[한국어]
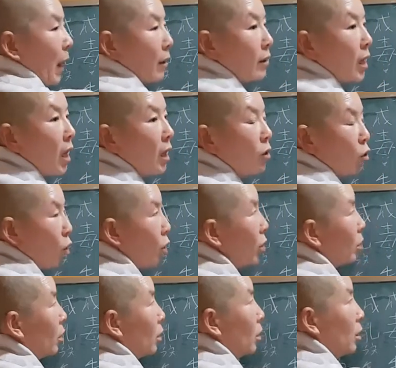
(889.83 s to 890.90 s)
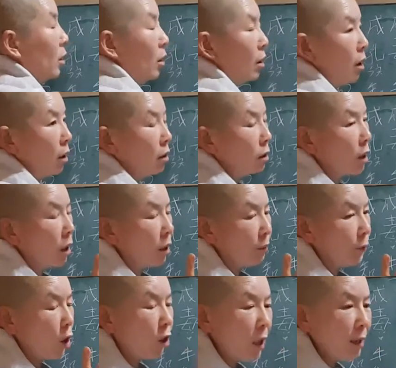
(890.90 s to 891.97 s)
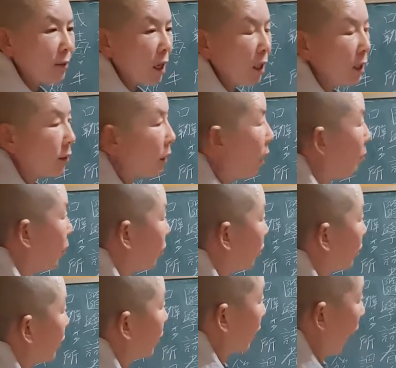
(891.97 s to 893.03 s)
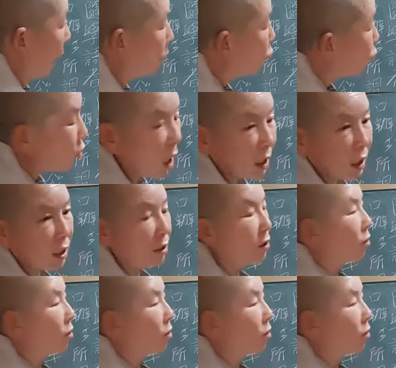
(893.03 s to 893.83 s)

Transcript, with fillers: 그 반대죠. 이제 현행상이 있다면은 이제 가문상이